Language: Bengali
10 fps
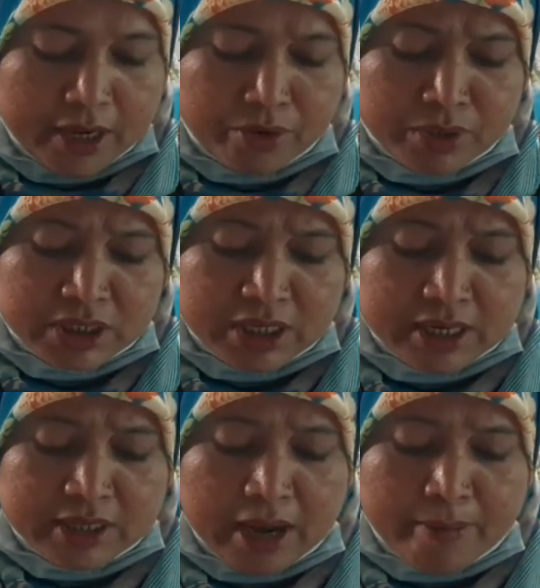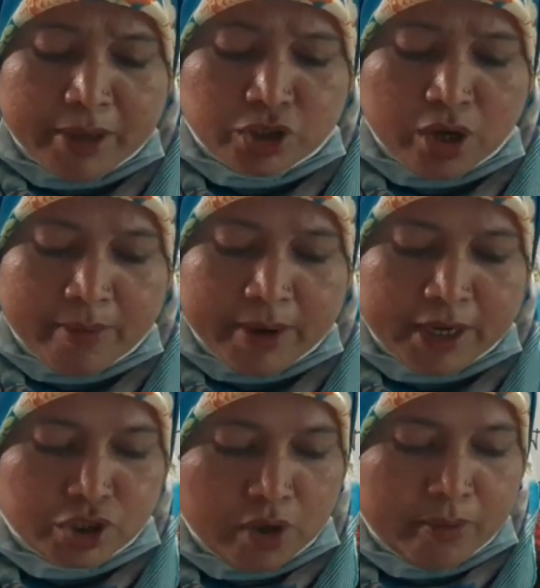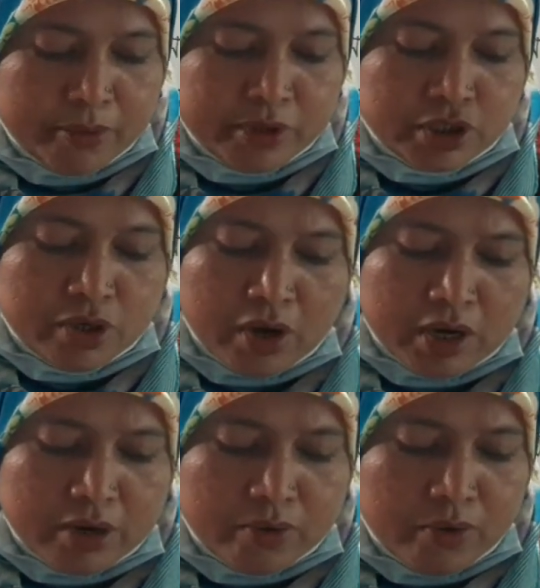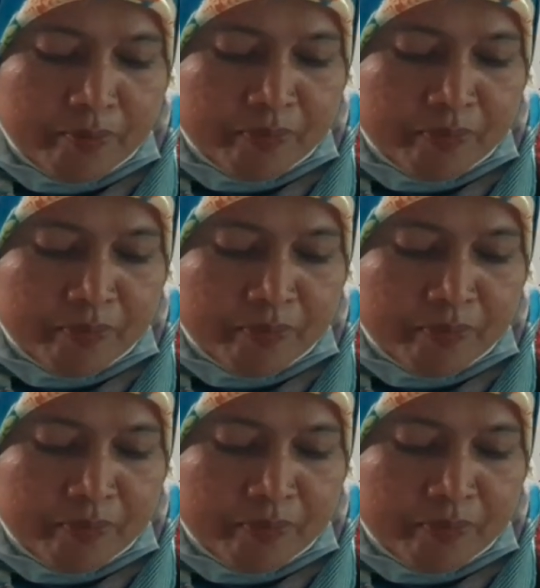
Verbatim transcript: একই শ্রেণীতে আমরা সবাই সমবয়সী হলেও